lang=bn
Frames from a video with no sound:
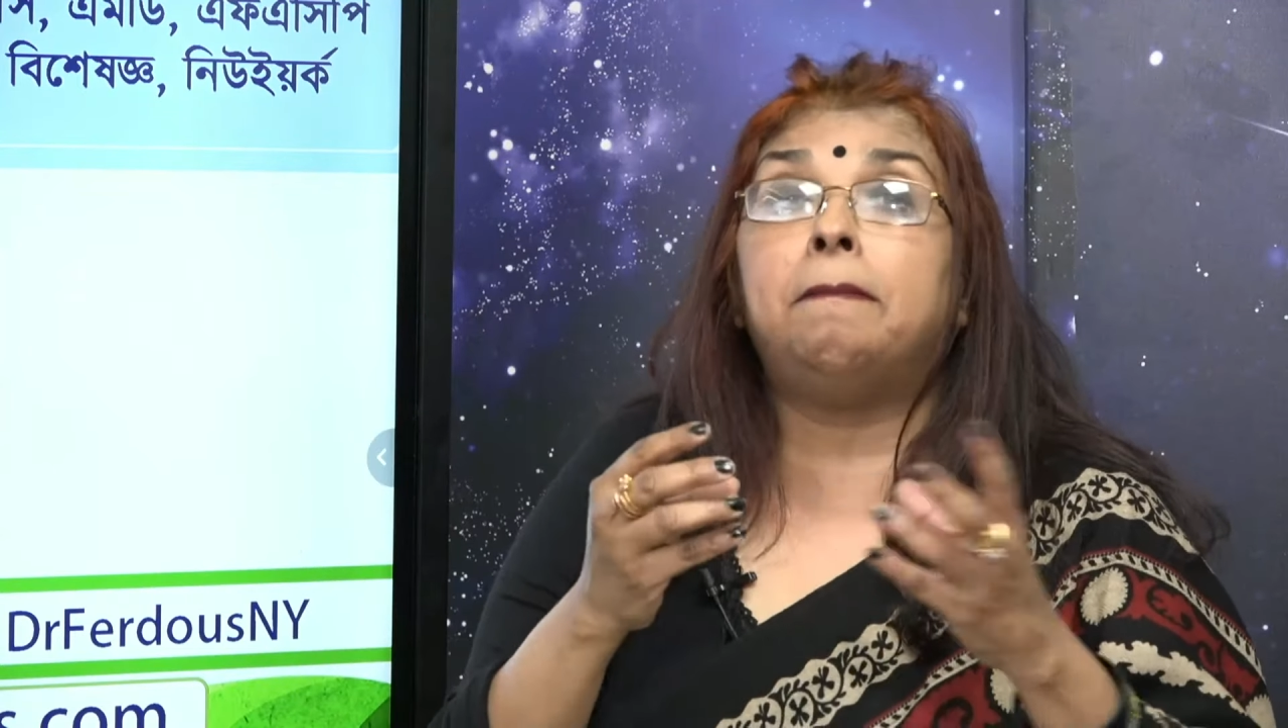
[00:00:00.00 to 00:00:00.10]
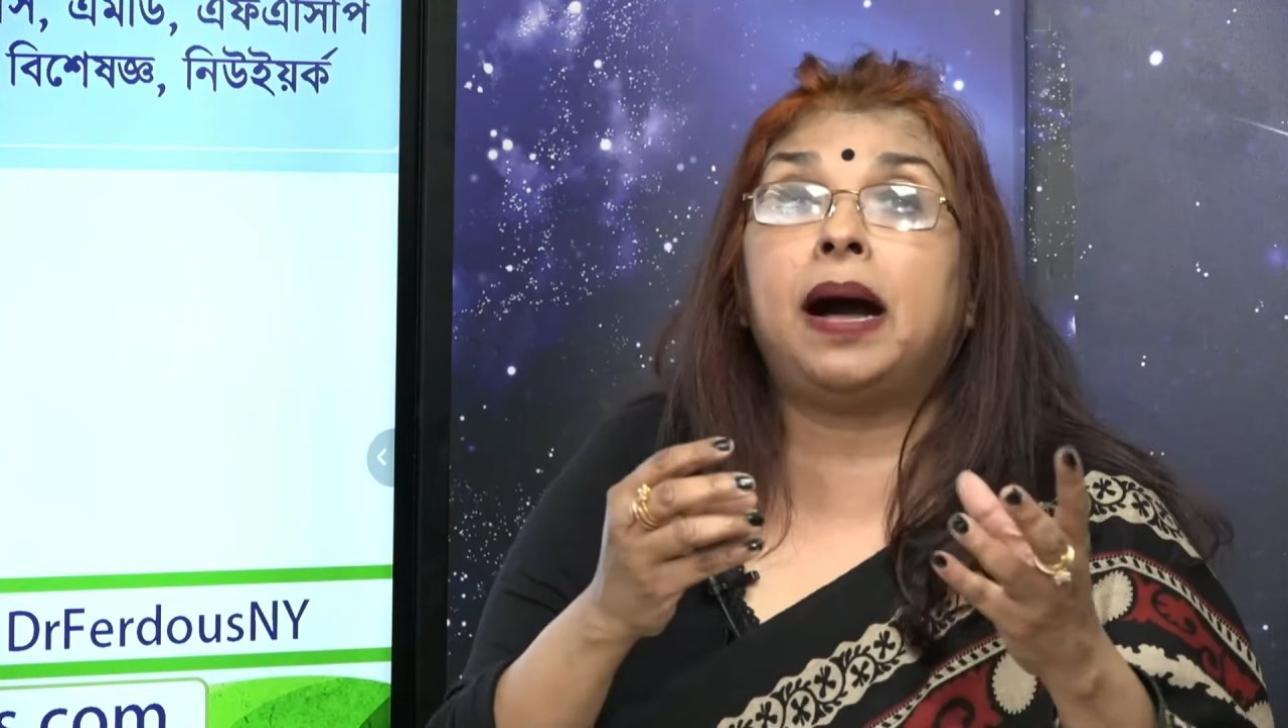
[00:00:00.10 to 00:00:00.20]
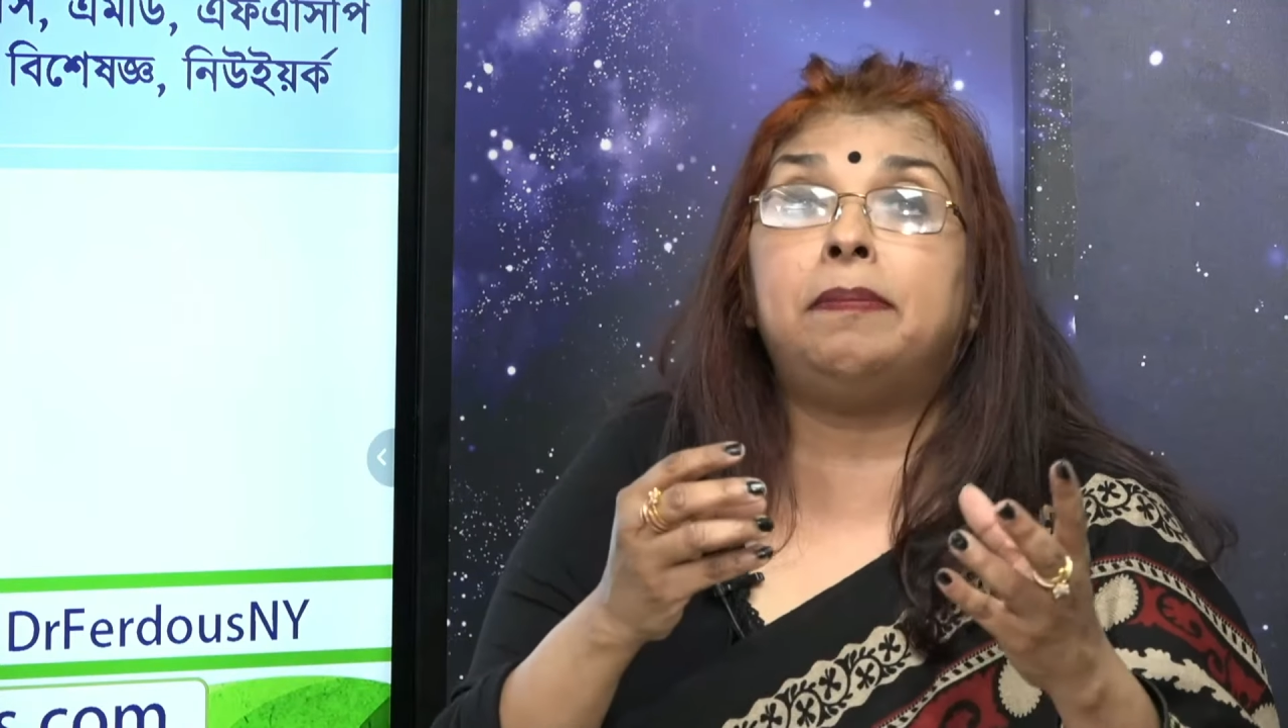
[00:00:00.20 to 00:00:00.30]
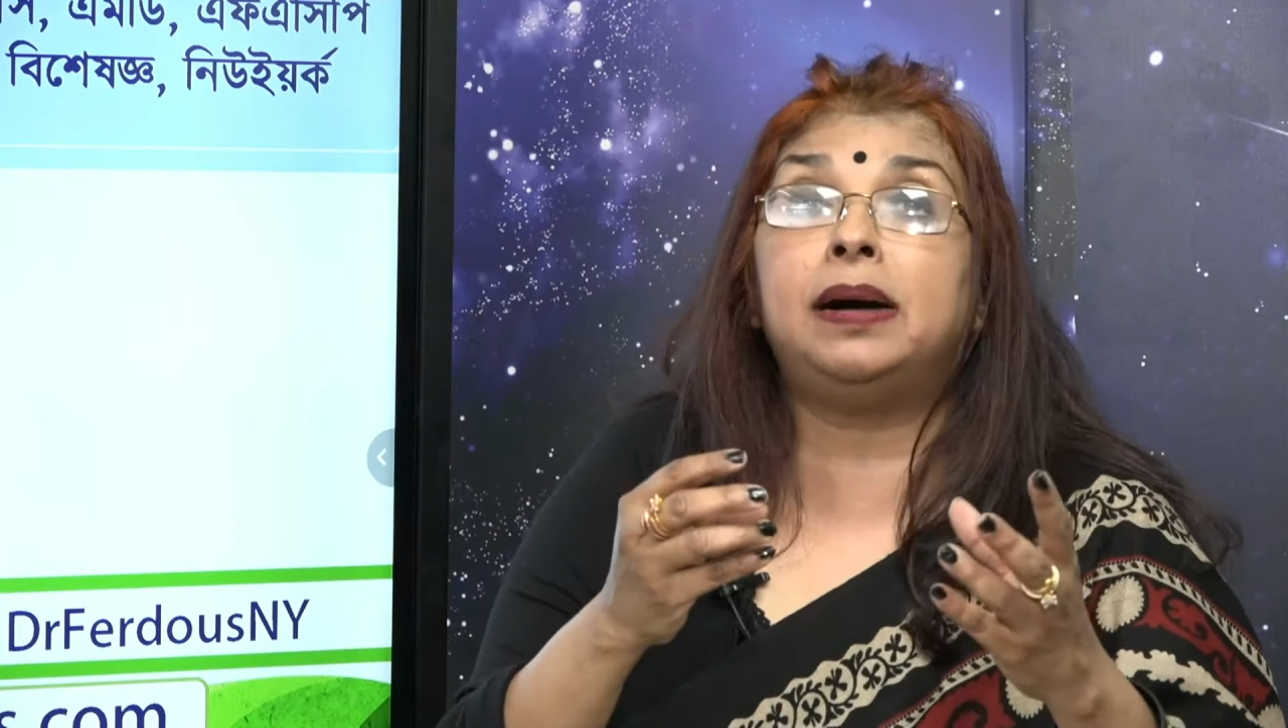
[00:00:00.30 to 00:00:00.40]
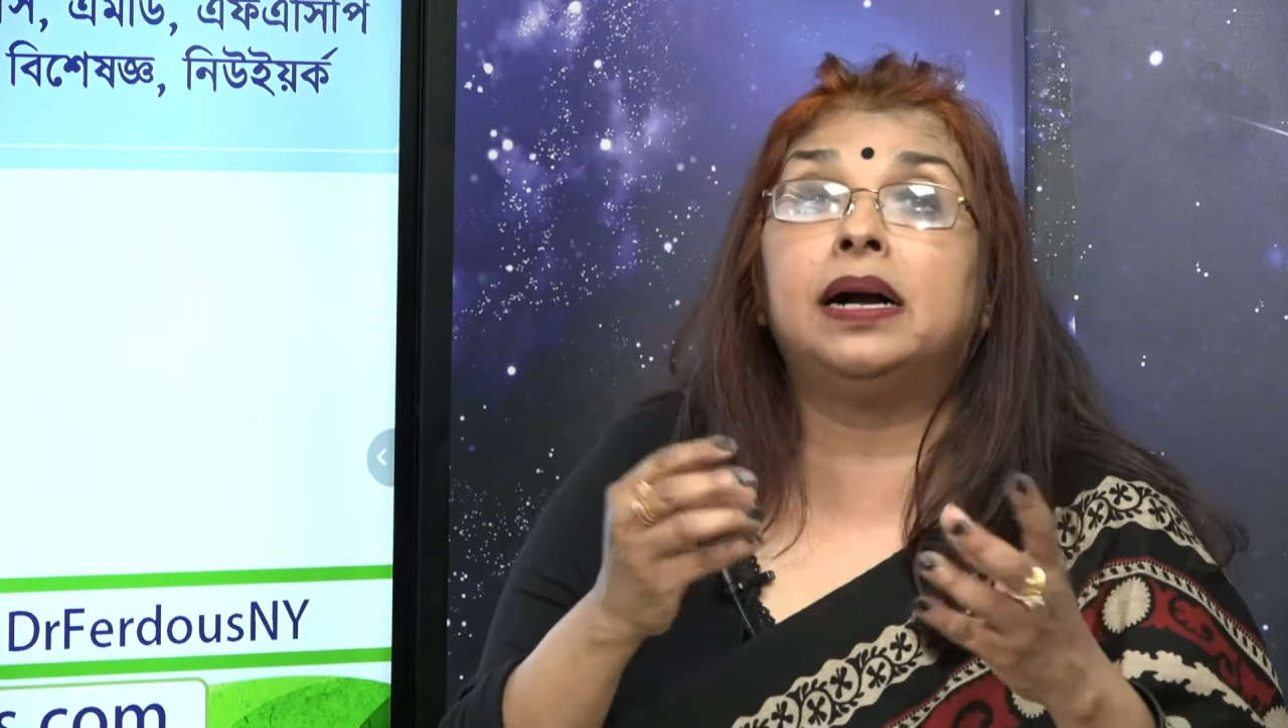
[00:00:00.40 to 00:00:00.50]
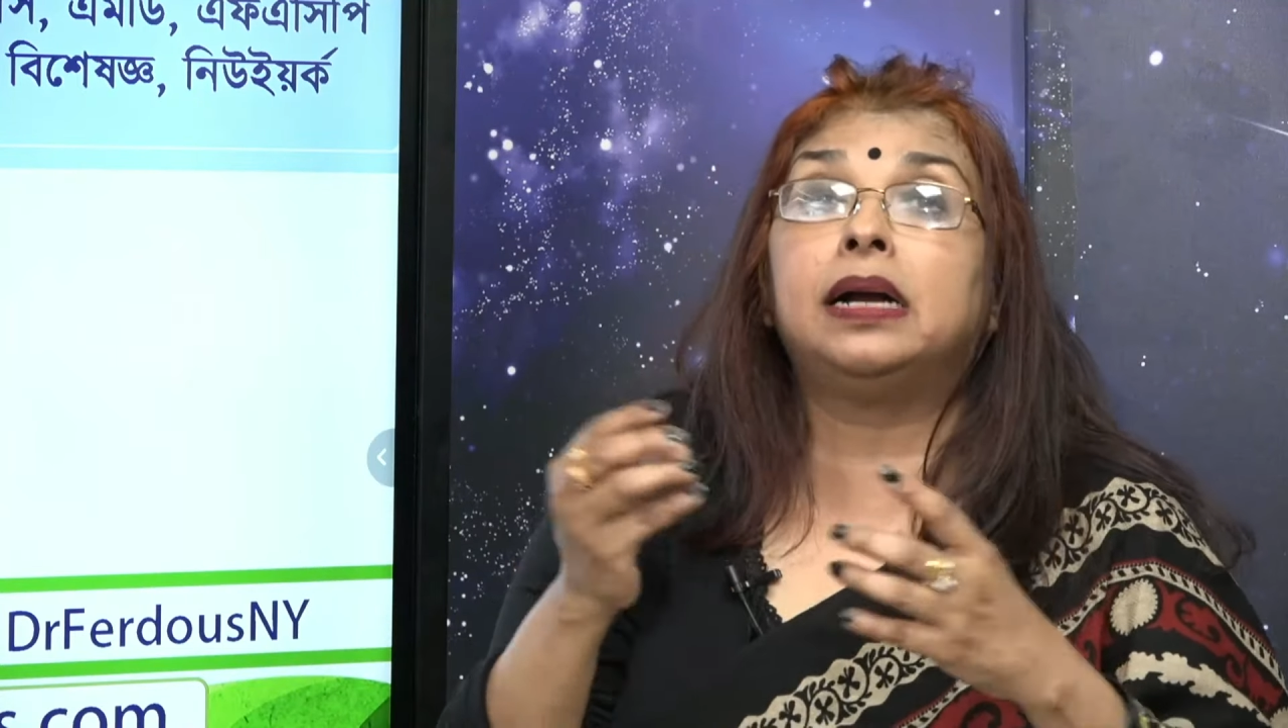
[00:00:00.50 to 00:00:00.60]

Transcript: বাবা